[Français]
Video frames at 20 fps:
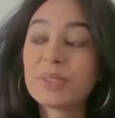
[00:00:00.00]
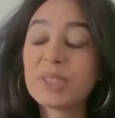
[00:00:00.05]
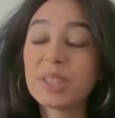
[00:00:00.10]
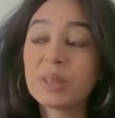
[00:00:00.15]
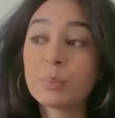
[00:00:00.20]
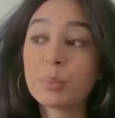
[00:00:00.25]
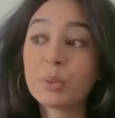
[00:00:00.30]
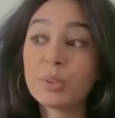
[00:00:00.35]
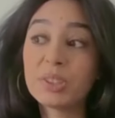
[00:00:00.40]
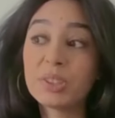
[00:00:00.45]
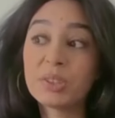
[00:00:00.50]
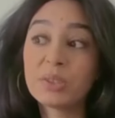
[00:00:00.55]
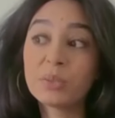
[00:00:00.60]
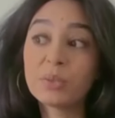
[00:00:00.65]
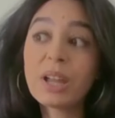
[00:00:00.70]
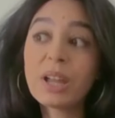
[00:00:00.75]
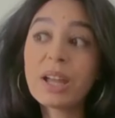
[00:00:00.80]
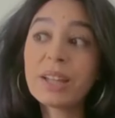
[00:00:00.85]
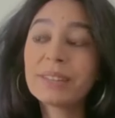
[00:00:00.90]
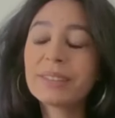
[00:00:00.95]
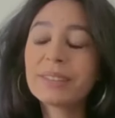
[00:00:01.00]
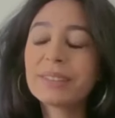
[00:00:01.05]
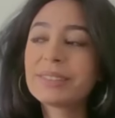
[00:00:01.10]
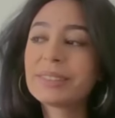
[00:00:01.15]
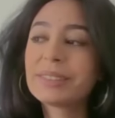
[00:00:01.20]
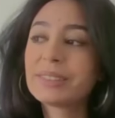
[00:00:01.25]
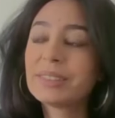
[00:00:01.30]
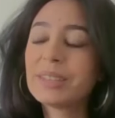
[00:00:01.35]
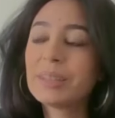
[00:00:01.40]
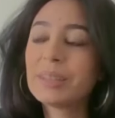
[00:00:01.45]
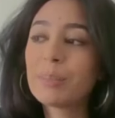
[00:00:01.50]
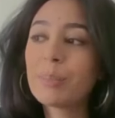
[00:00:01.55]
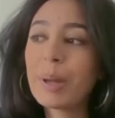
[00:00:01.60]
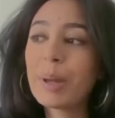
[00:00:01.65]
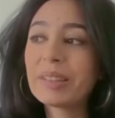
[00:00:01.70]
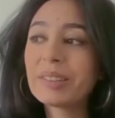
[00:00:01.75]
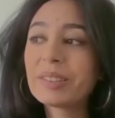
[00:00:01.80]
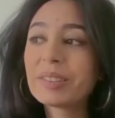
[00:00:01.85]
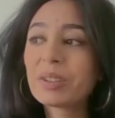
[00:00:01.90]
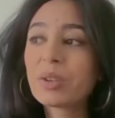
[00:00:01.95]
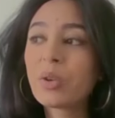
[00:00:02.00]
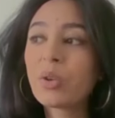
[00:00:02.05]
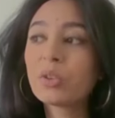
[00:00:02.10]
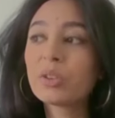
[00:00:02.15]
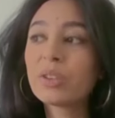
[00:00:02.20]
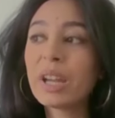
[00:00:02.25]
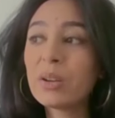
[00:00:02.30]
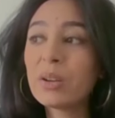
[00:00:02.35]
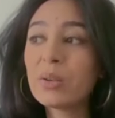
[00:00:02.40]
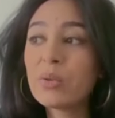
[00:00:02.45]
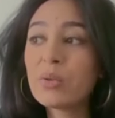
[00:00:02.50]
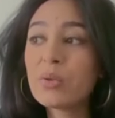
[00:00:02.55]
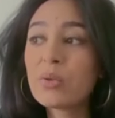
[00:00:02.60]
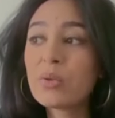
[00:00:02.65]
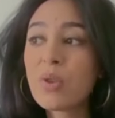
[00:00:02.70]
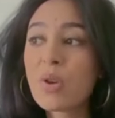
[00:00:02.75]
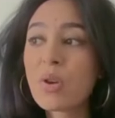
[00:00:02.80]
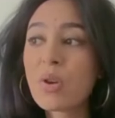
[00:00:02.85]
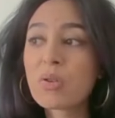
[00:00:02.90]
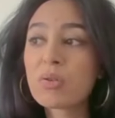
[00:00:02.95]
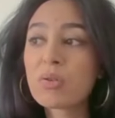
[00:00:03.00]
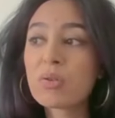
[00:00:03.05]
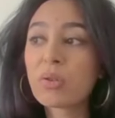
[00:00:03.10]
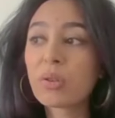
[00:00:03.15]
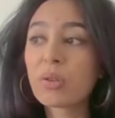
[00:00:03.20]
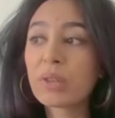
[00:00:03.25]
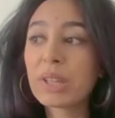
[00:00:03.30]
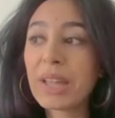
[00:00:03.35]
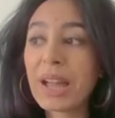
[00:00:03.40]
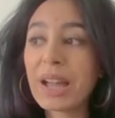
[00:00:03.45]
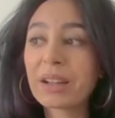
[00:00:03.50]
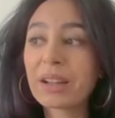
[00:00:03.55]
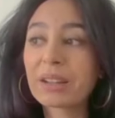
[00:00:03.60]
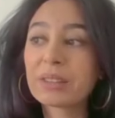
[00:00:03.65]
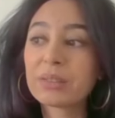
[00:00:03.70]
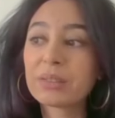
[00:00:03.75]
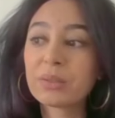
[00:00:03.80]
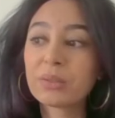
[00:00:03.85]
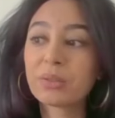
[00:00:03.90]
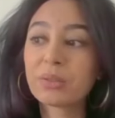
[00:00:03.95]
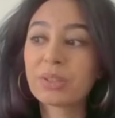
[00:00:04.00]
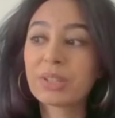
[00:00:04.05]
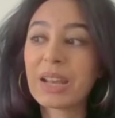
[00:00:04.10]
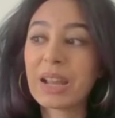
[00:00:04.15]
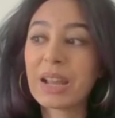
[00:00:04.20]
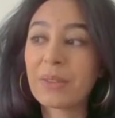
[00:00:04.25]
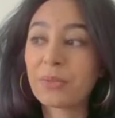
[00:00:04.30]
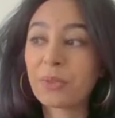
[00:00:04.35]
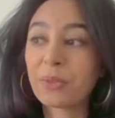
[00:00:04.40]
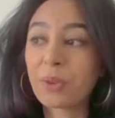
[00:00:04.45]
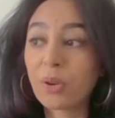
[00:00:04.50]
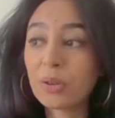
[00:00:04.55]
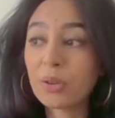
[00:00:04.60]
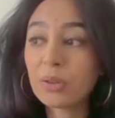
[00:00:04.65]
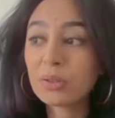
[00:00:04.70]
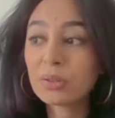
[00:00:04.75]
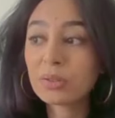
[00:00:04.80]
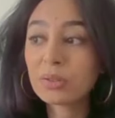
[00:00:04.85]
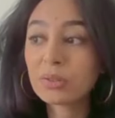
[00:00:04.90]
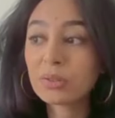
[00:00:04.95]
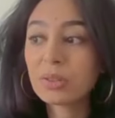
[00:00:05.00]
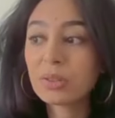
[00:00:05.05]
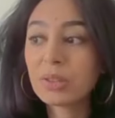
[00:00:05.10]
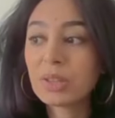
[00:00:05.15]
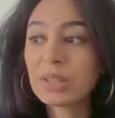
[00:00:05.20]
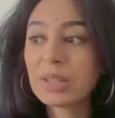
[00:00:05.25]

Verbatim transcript: position-là. Ce n'est pas scandaleux au regard de ce qu'est la France.